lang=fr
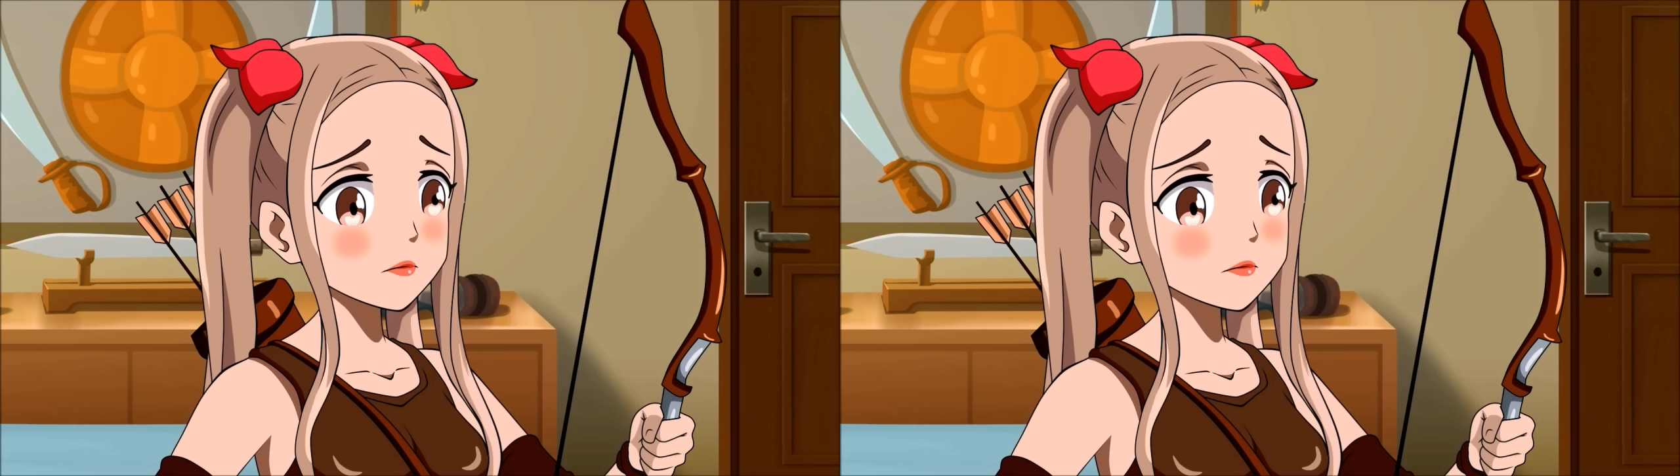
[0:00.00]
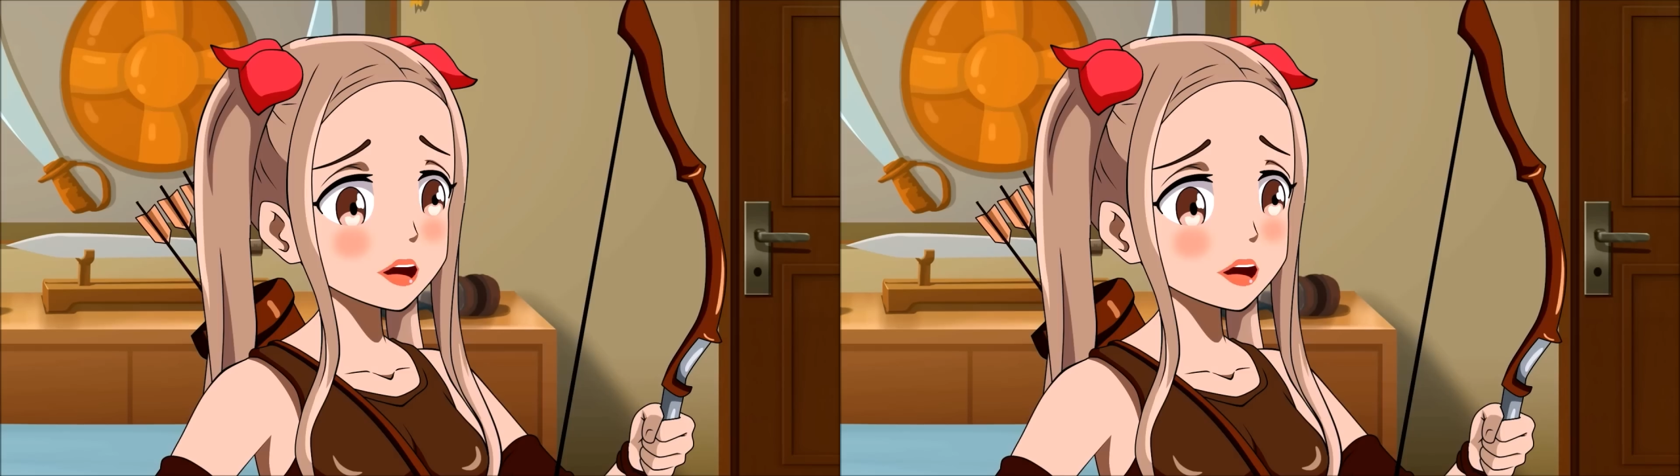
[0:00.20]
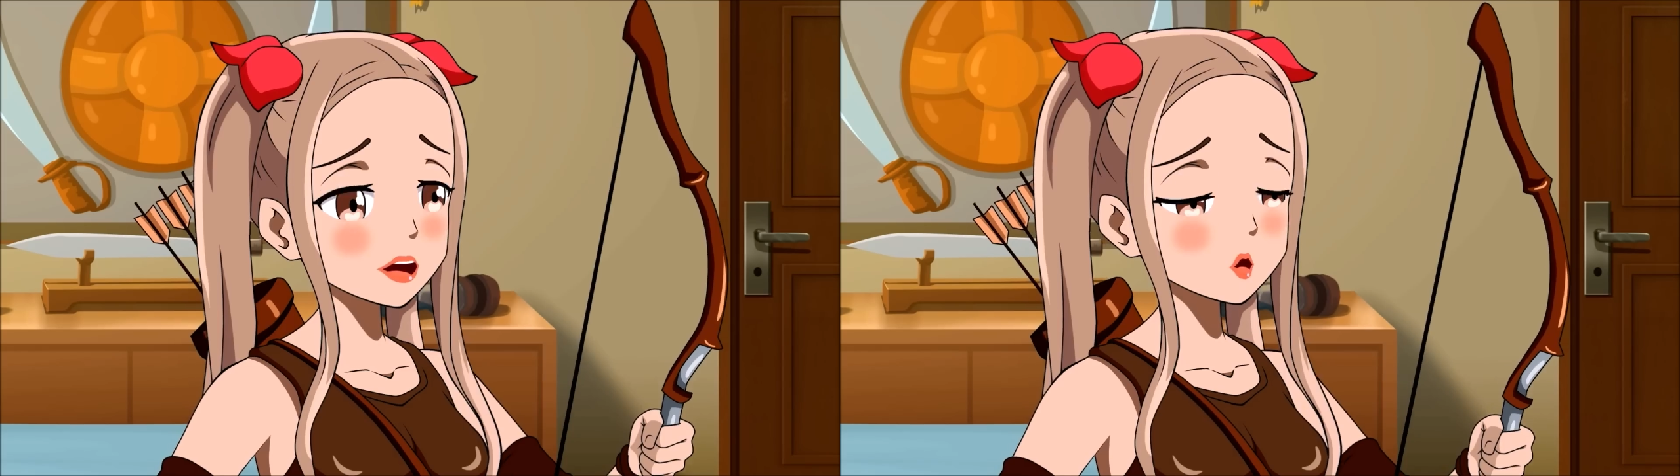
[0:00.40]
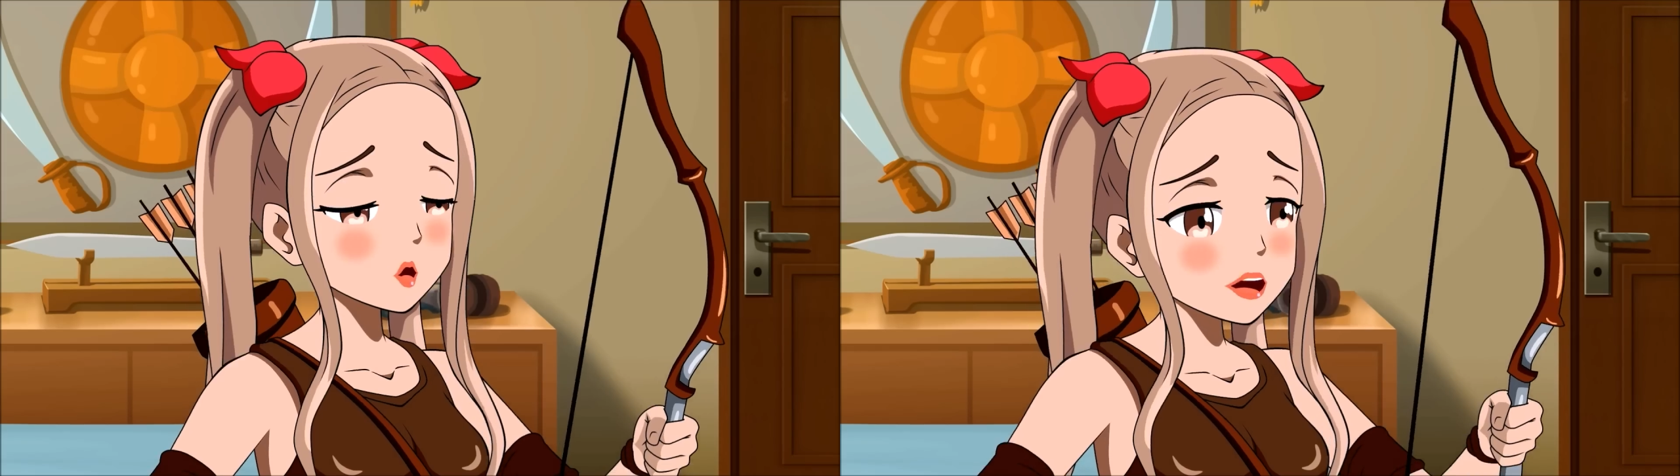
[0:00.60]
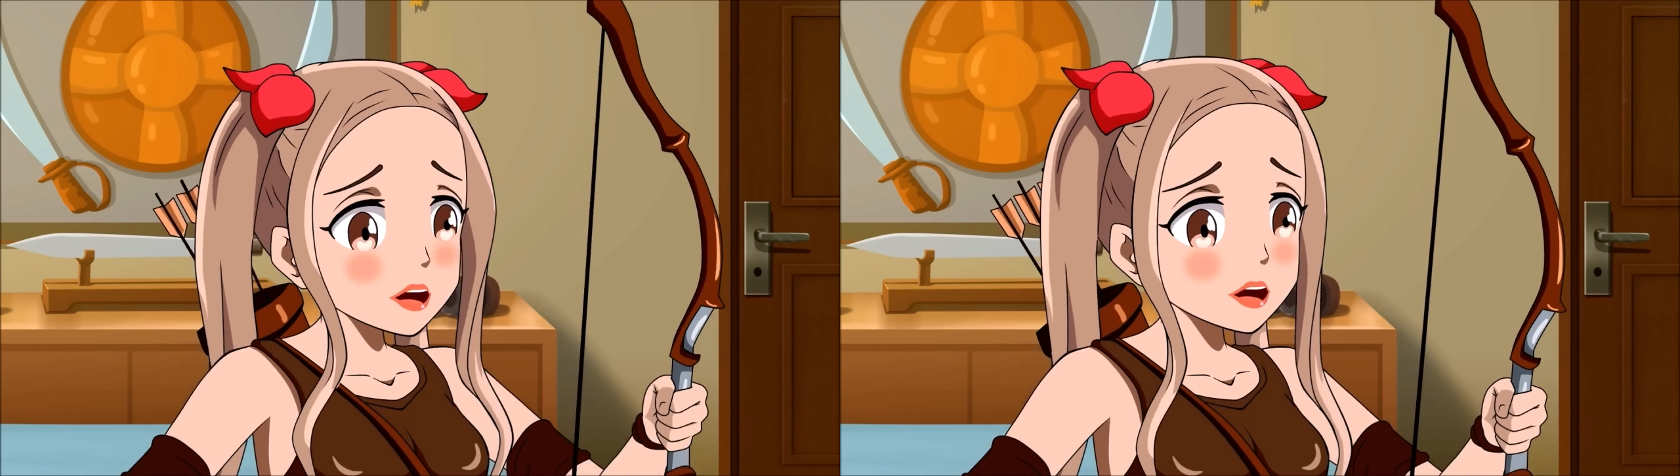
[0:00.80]
Ma
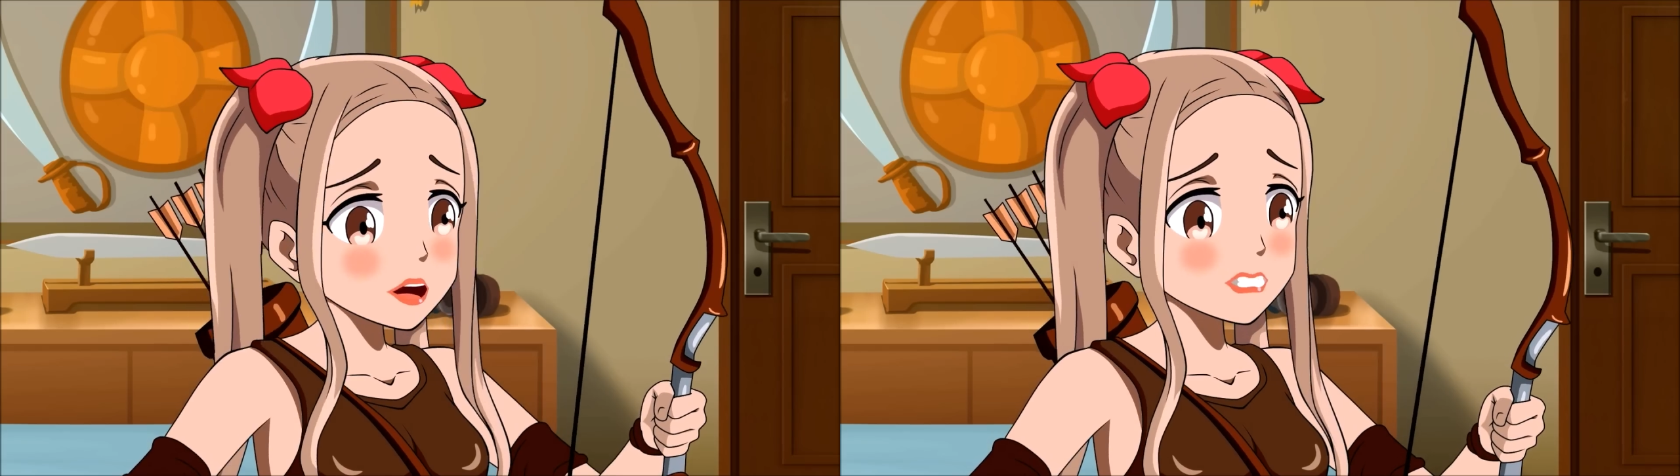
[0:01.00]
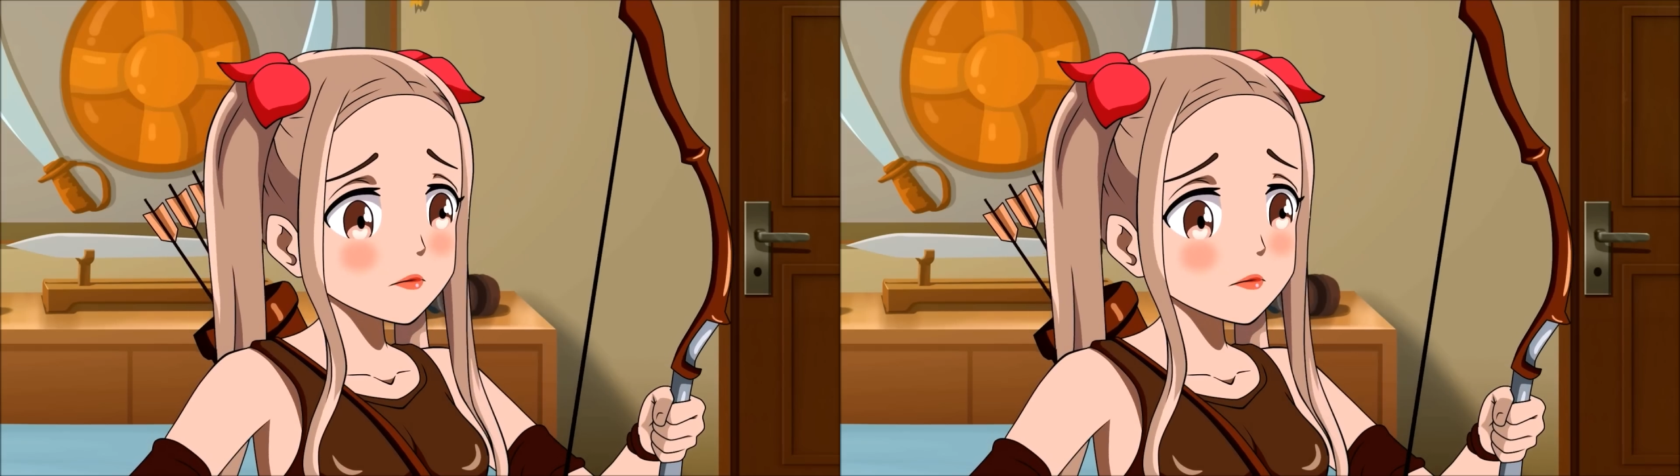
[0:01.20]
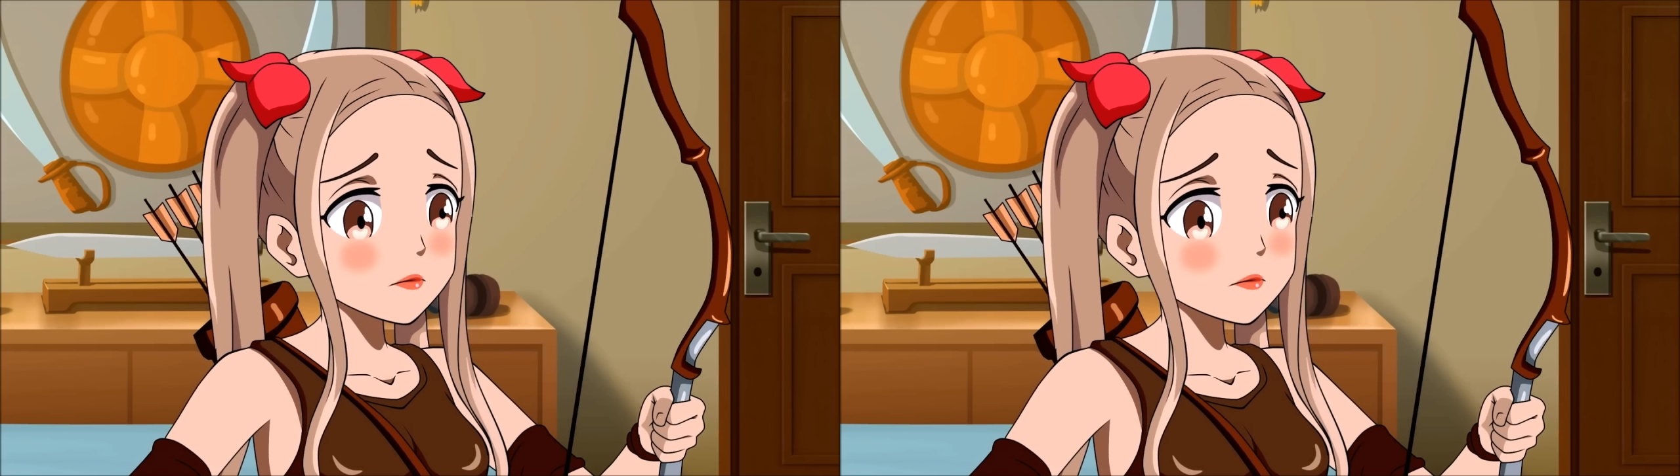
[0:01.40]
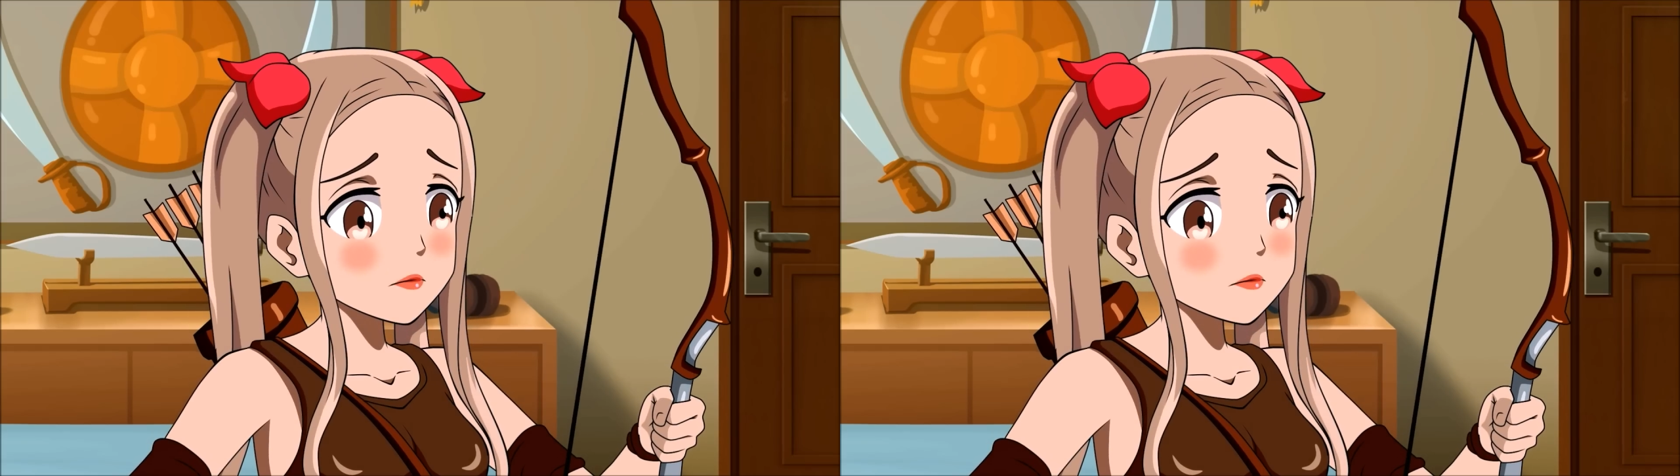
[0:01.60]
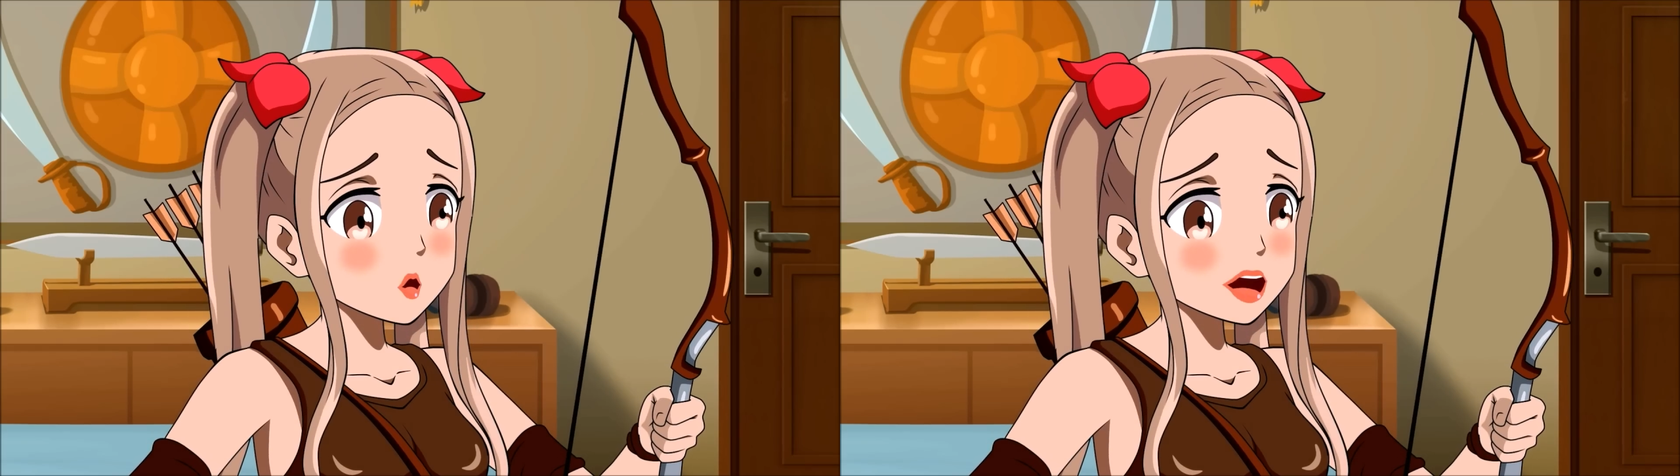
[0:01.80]
robe
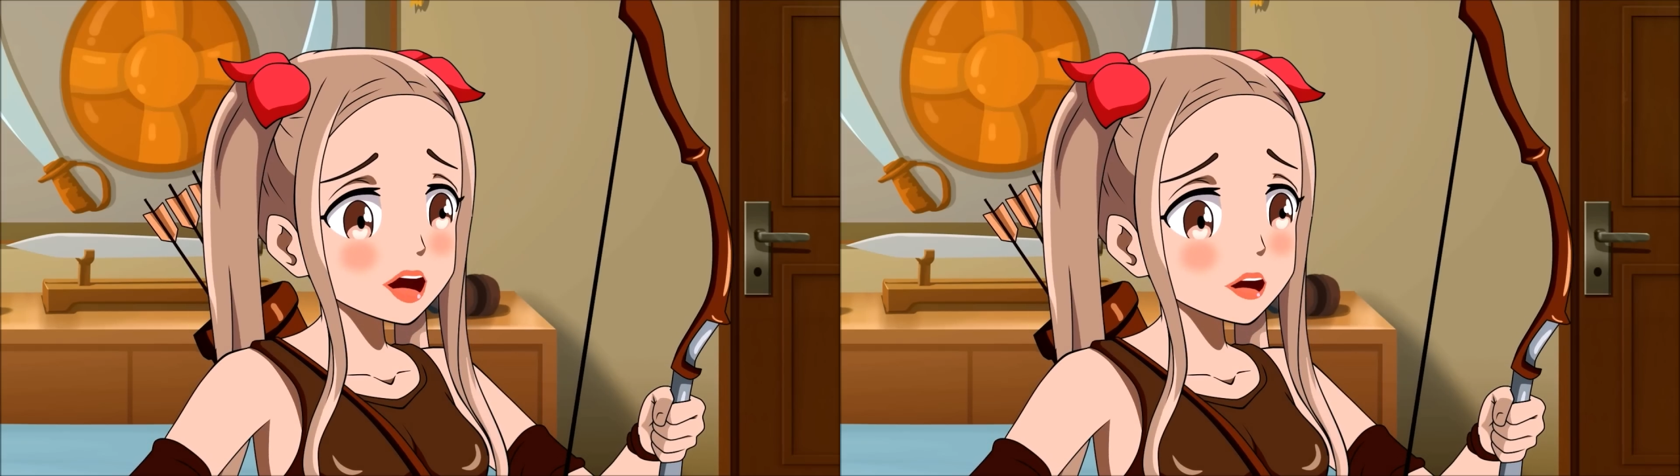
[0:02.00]
Les